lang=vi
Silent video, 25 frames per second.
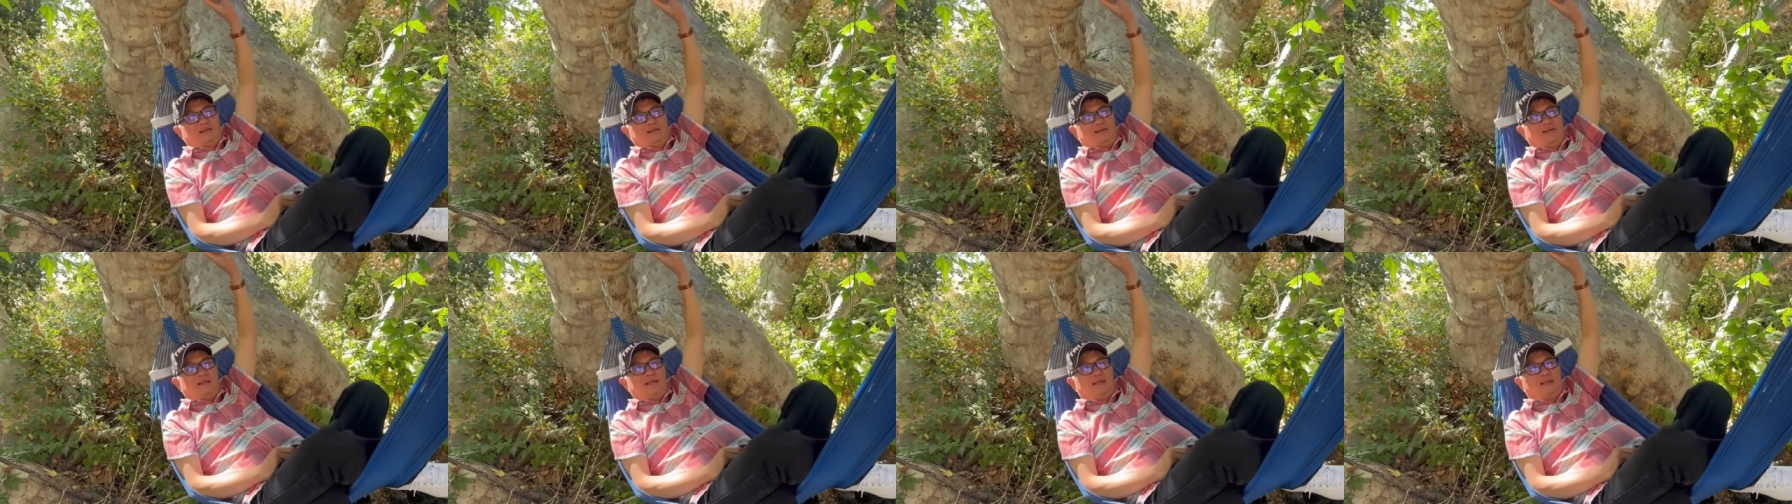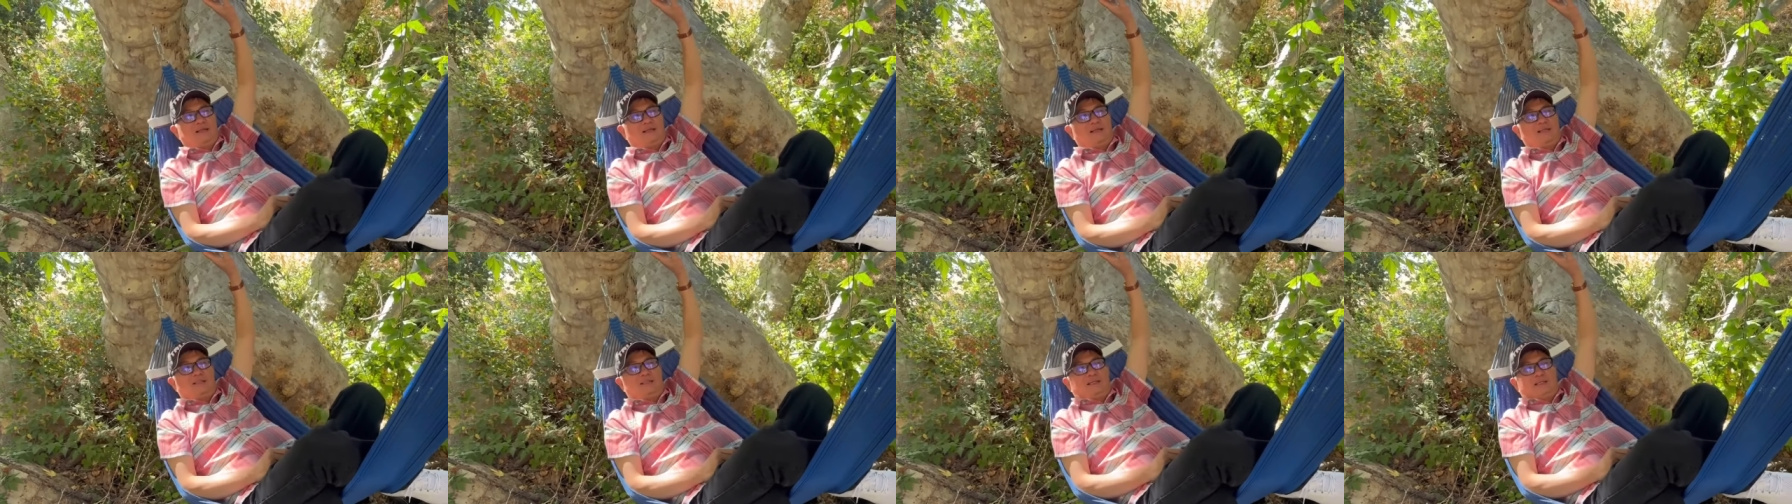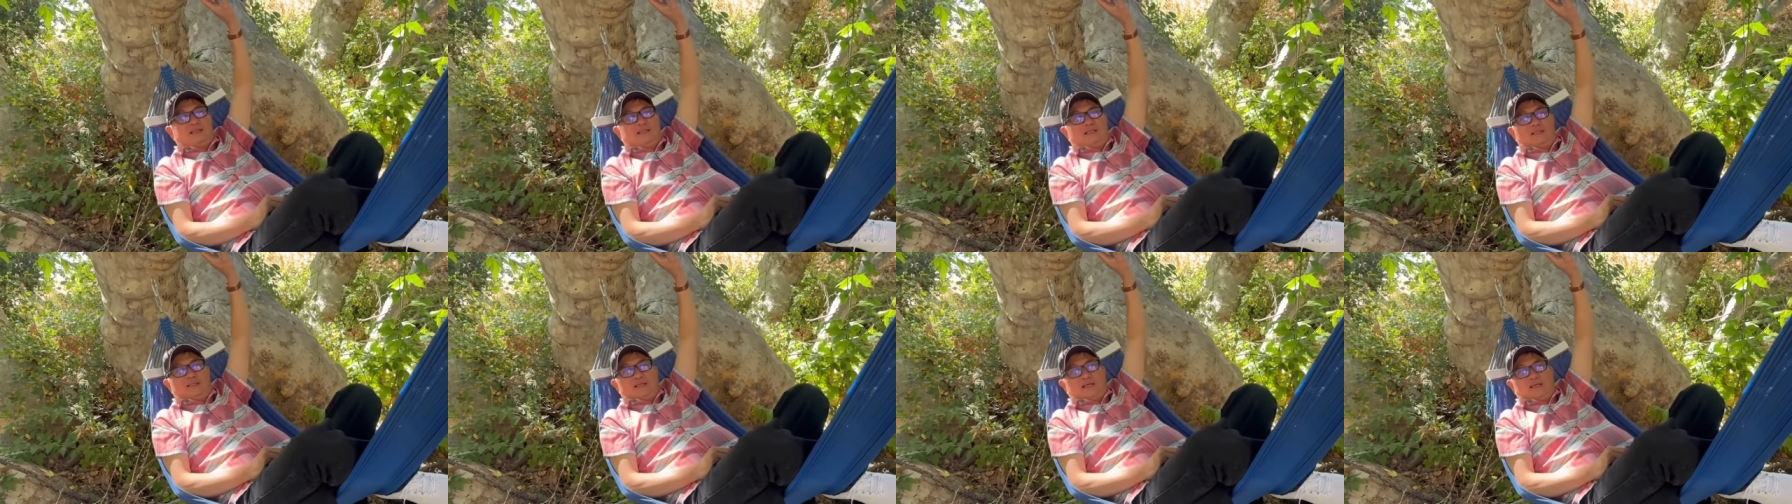các hài
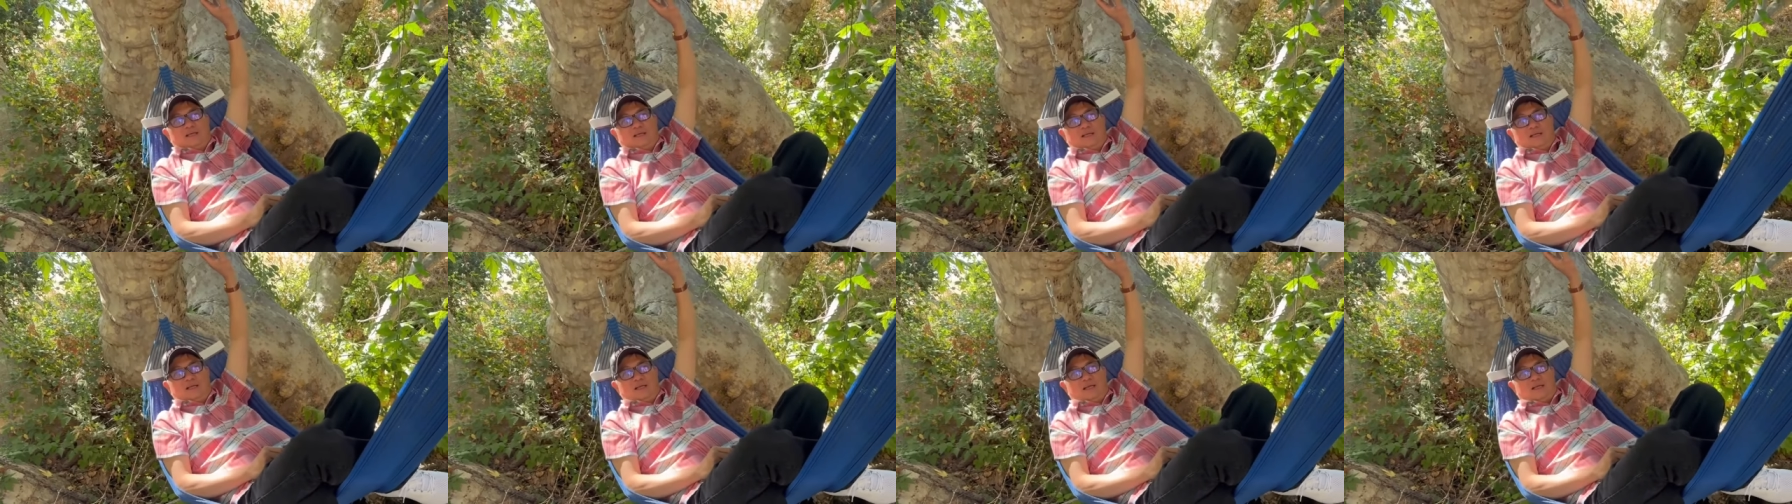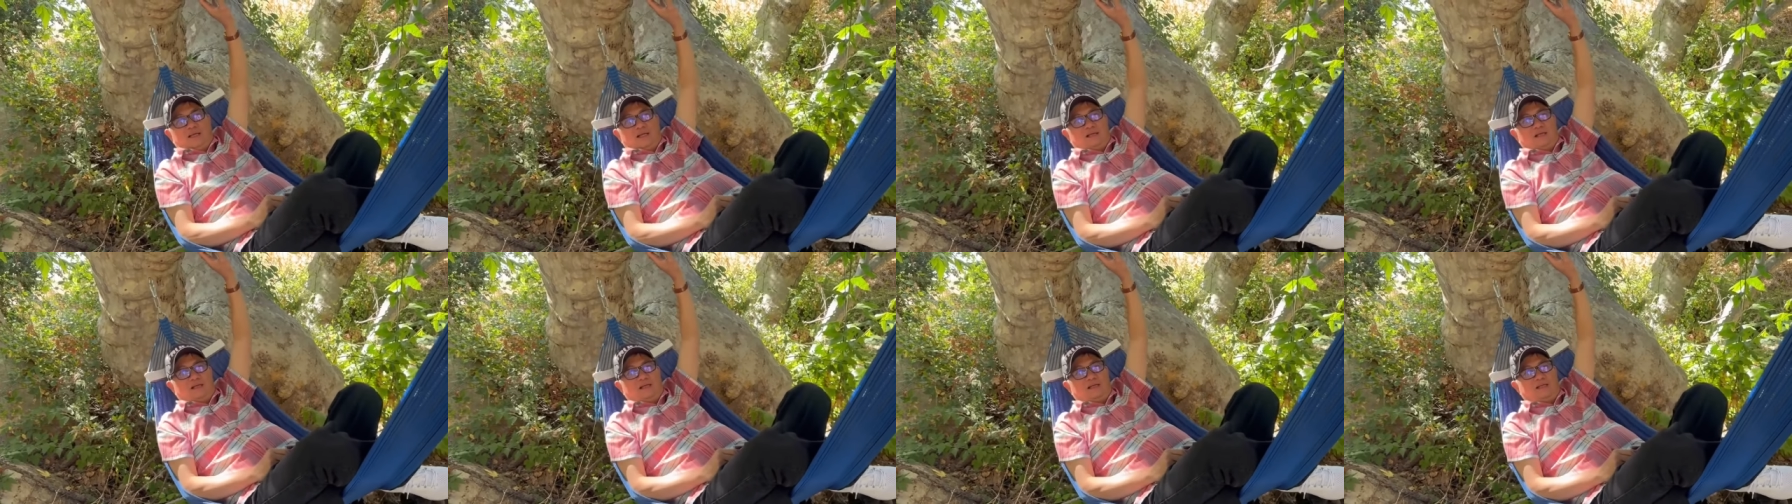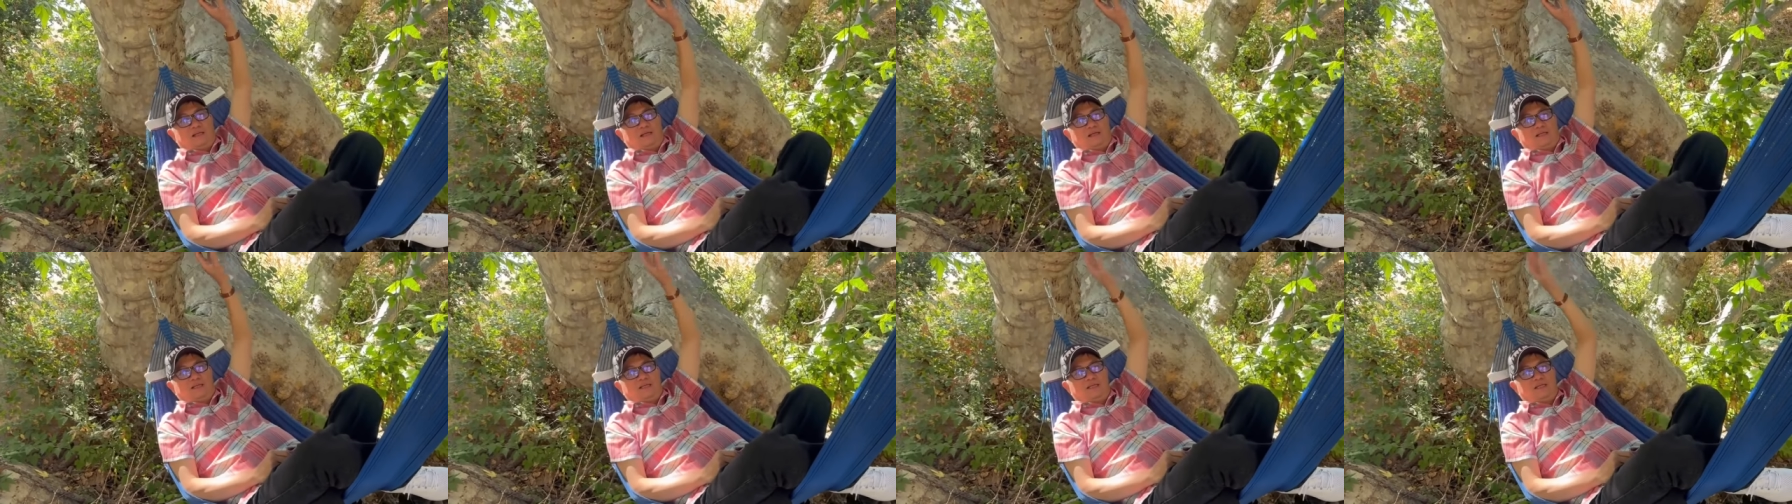tử đó
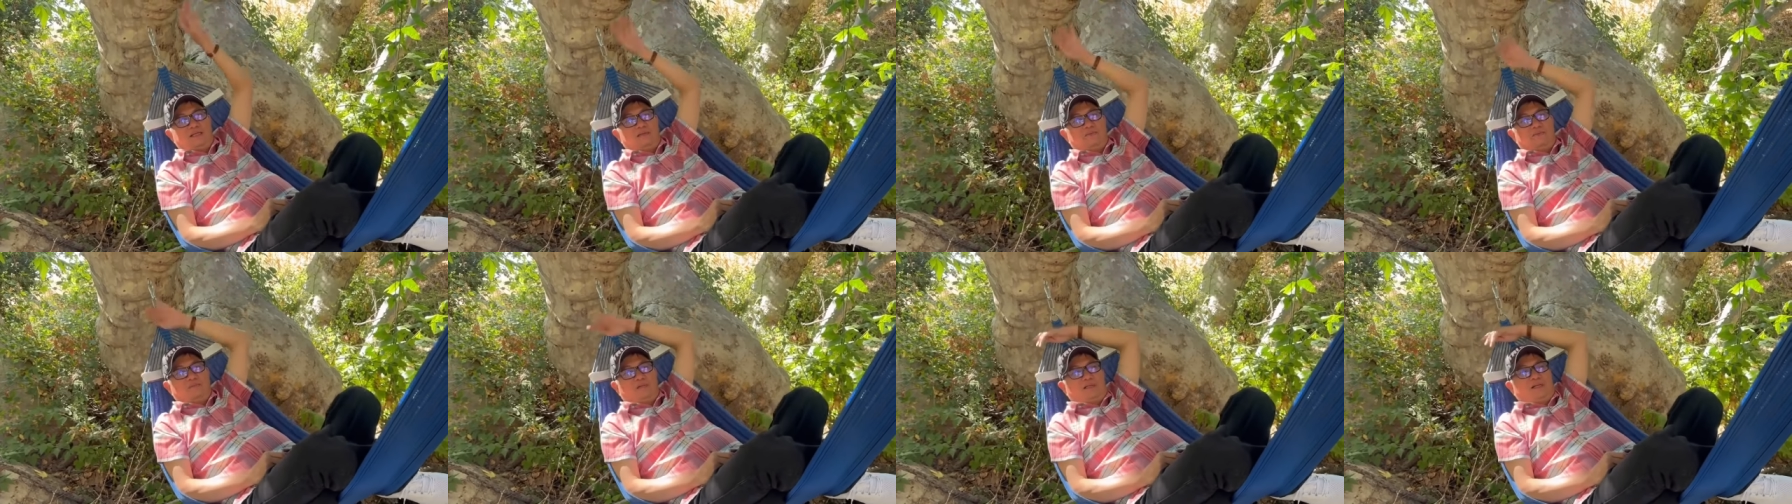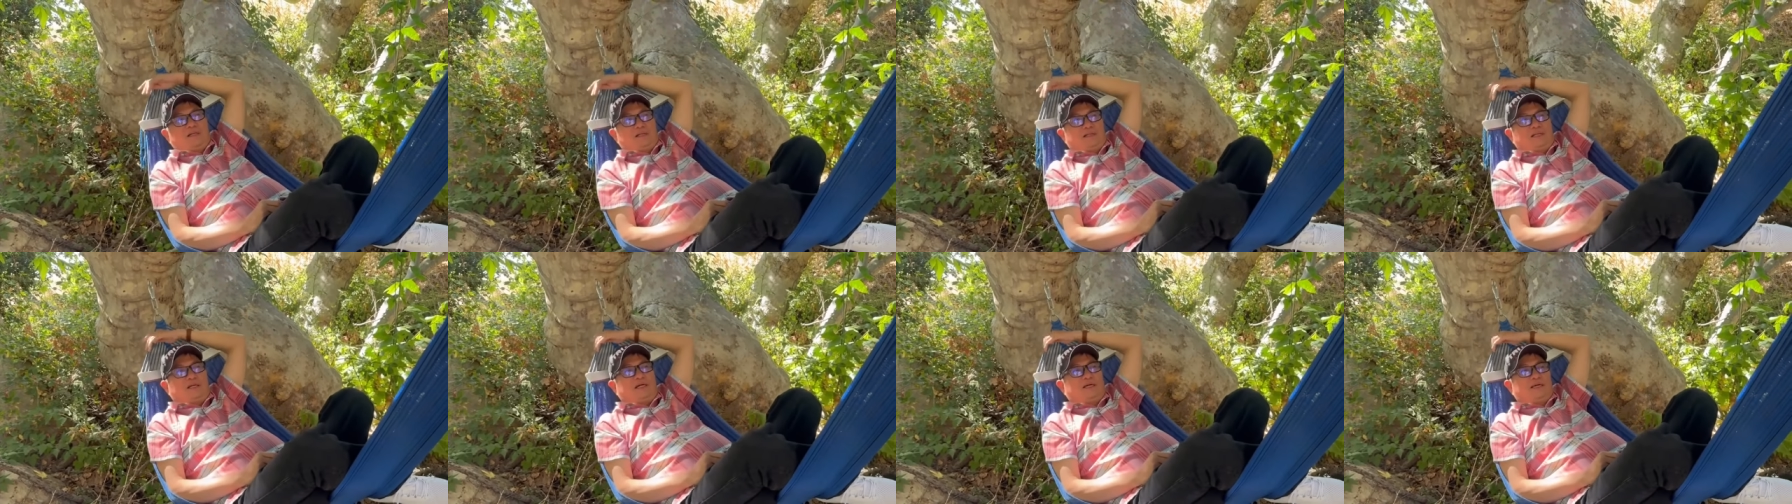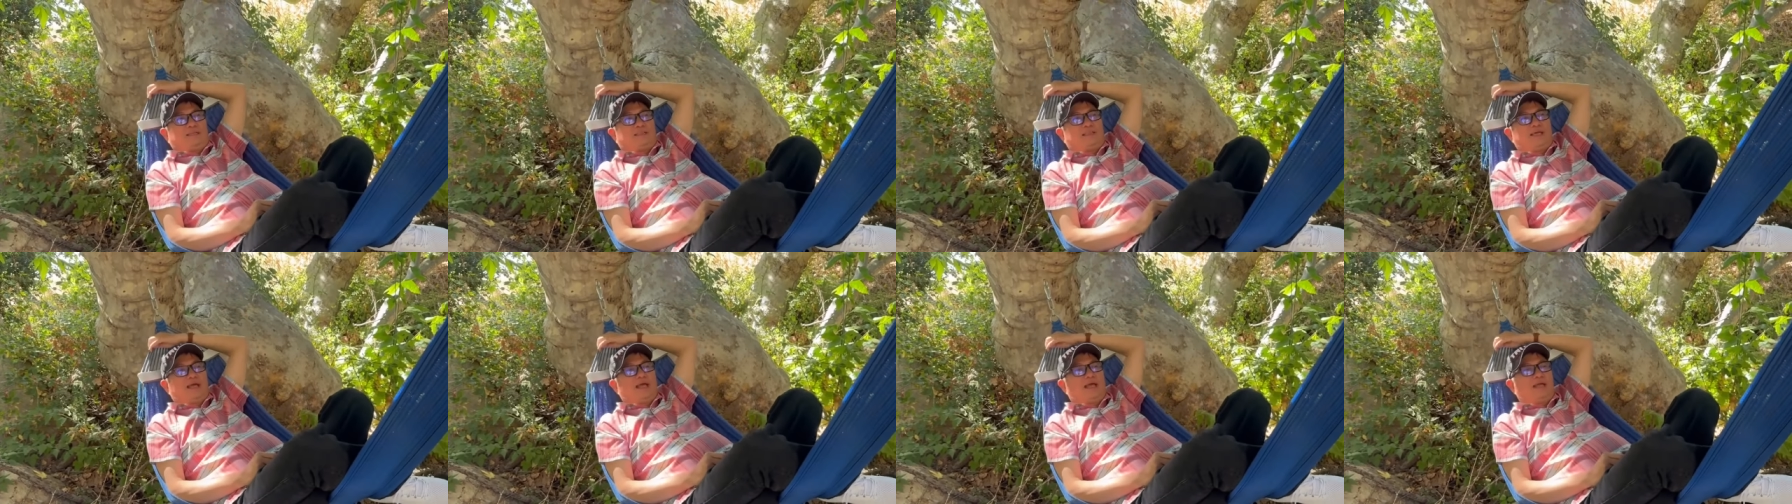là khi mà
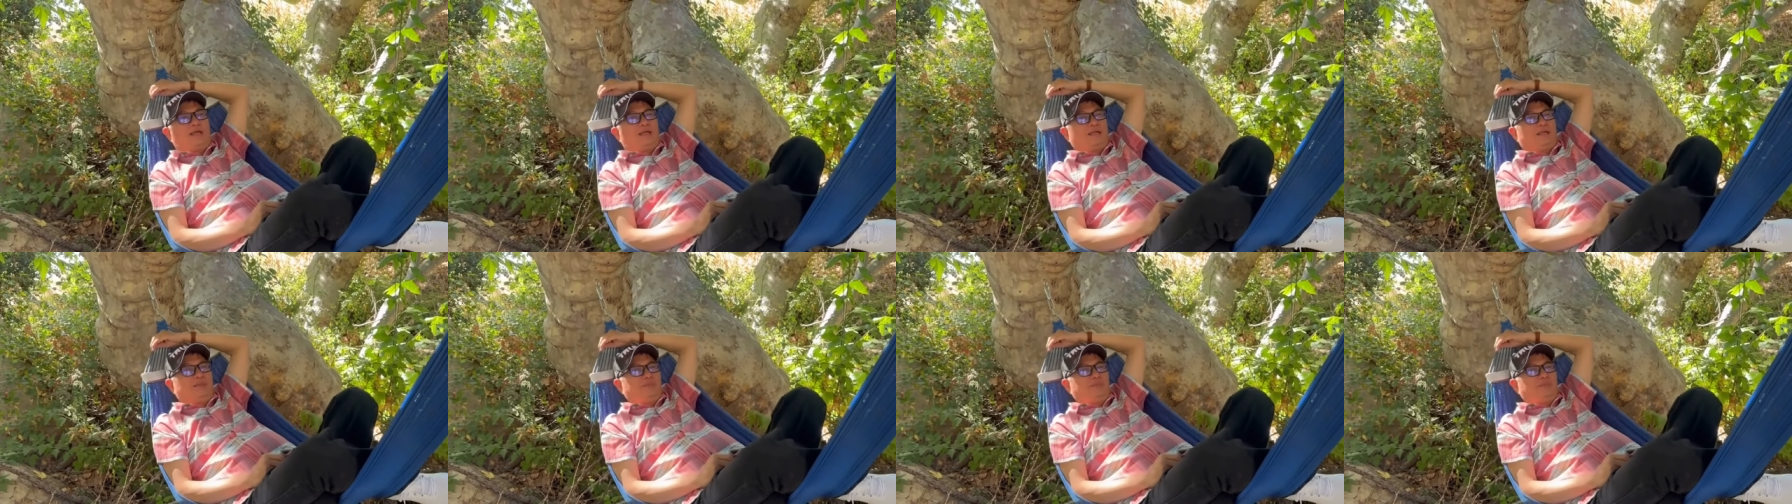cờ tàn đó,